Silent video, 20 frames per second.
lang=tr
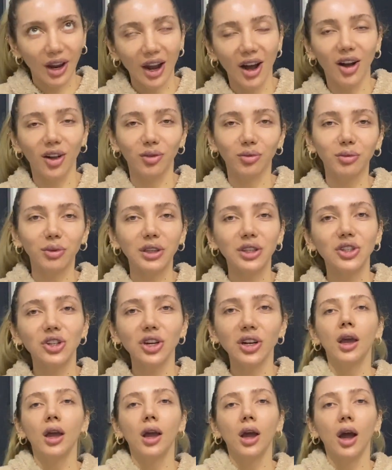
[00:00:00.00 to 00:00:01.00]

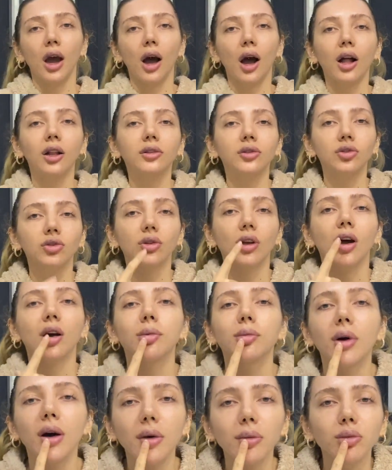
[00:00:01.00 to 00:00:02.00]
kalmayacak. Alt
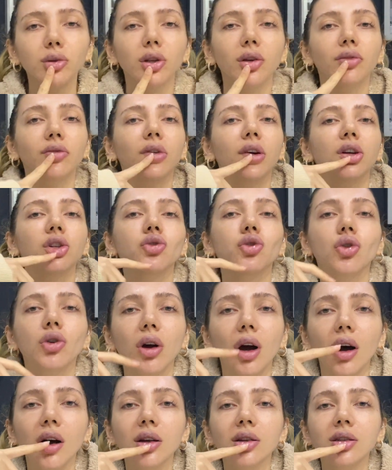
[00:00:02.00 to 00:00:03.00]
dudağıma bu defa
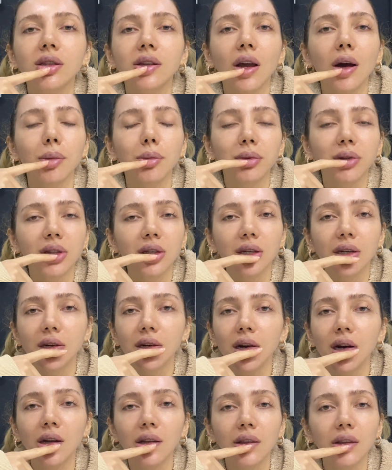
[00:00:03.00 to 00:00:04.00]
çok az yaptı.
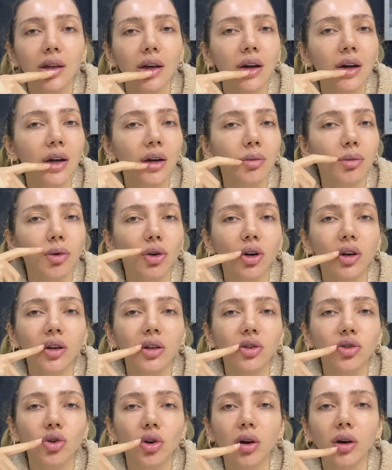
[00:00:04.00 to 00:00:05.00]
Hatta
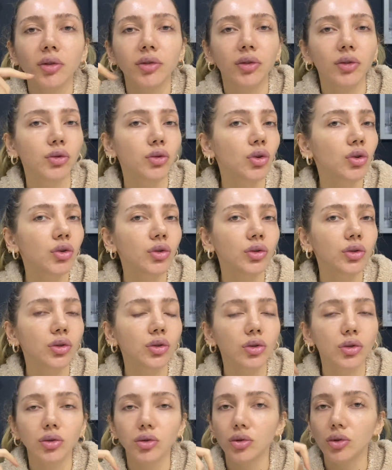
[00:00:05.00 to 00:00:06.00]
böyle çok hafif
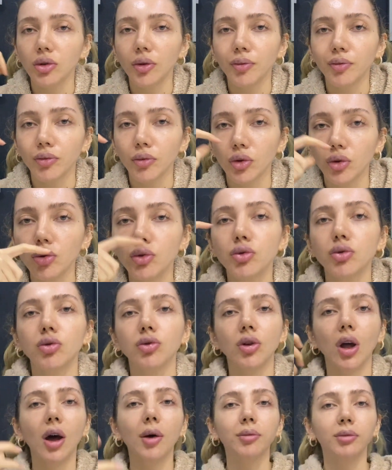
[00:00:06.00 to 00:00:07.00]
dokundurdu. Üst
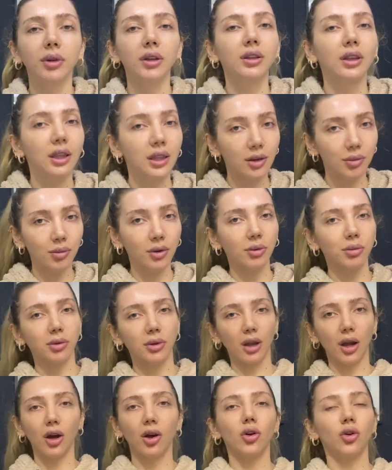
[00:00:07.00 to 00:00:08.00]
dudağımda dediğim gibi
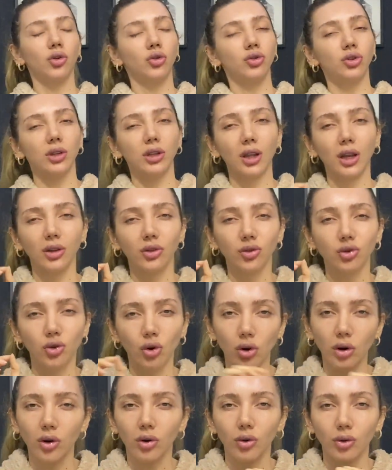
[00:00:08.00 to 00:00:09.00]
daha önceden
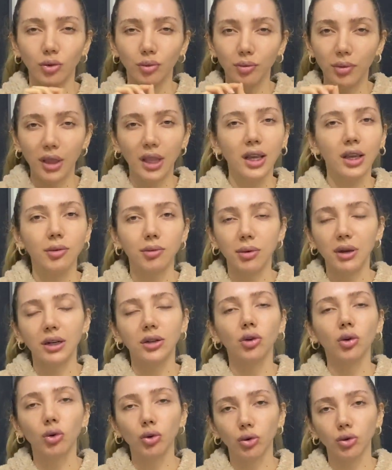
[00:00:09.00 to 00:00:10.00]
çok minik
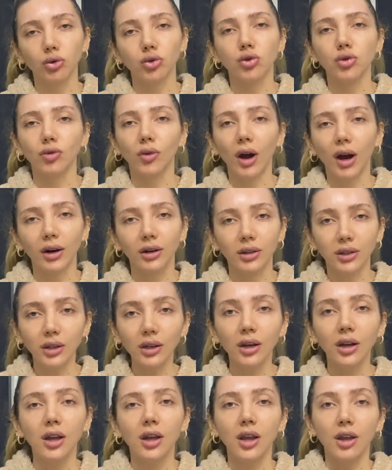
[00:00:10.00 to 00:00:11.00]
bir dokunuş
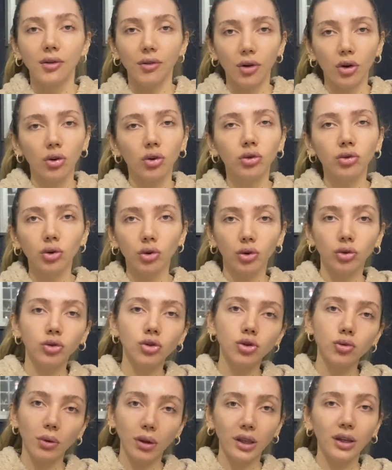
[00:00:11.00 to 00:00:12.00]
vardı. Ve o
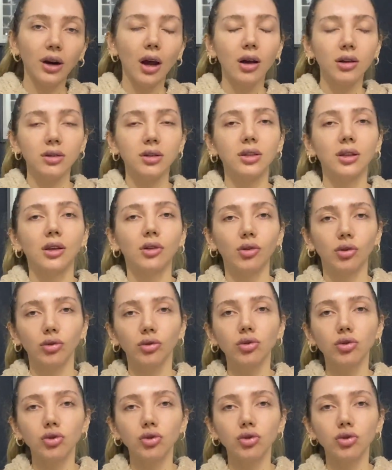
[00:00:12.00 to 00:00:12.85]
dokunuş beni rahatsız ediyordu.